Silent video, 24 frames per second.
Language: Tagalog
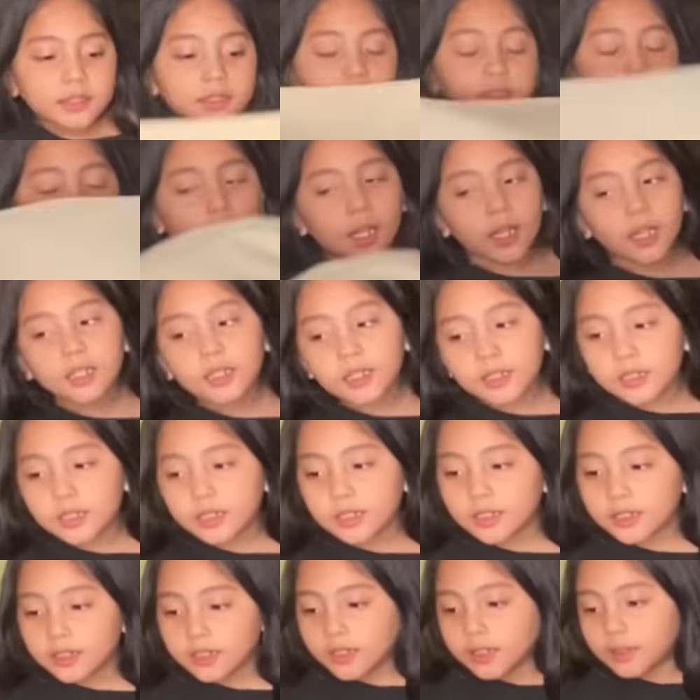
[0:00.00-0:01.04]
dahil
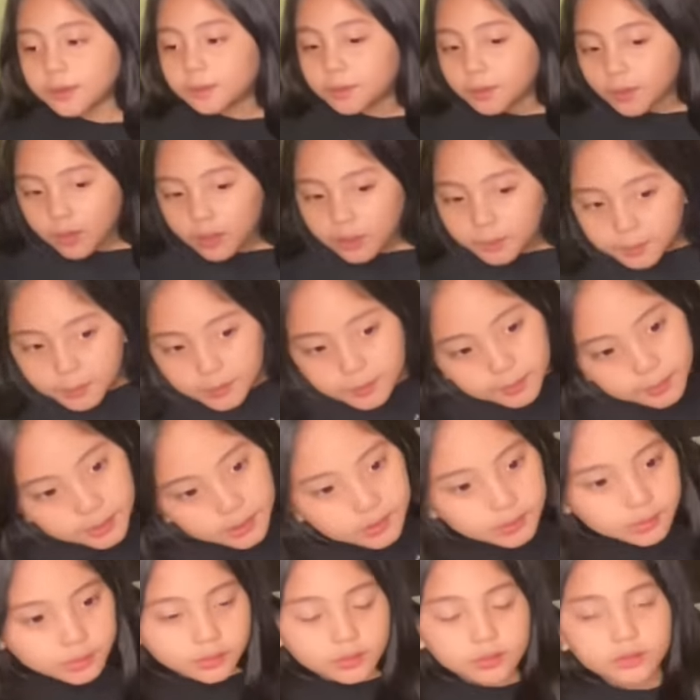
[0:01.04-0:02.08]
hindi po kami
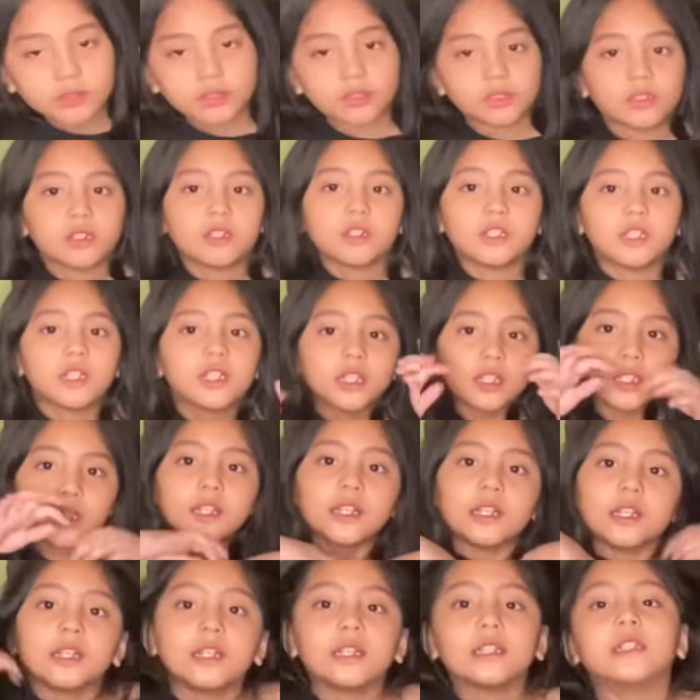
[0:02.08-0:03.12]
matutuloy,
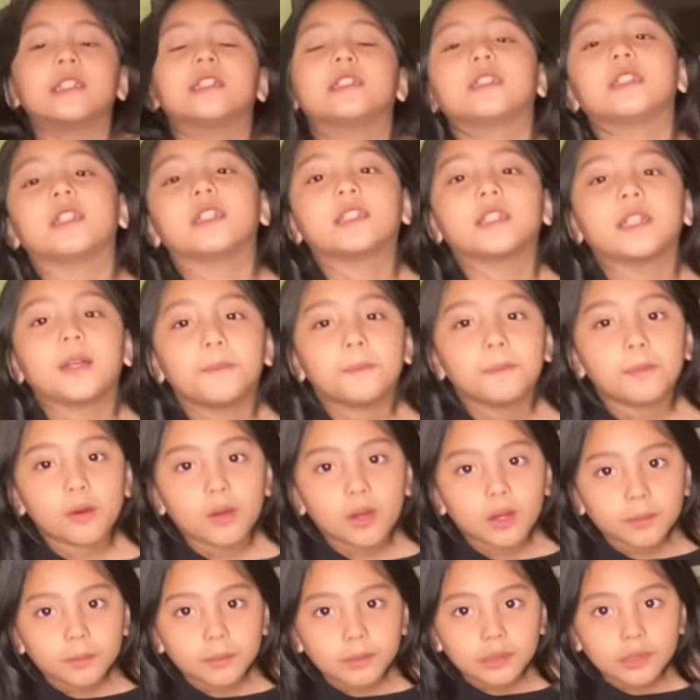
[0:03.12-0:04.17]
nagtatapo
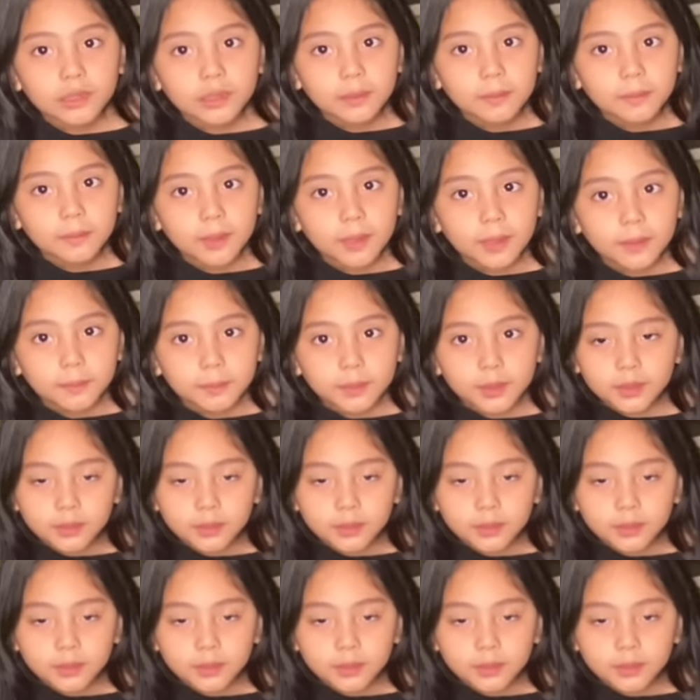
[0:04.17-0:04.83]
kami ni Mami.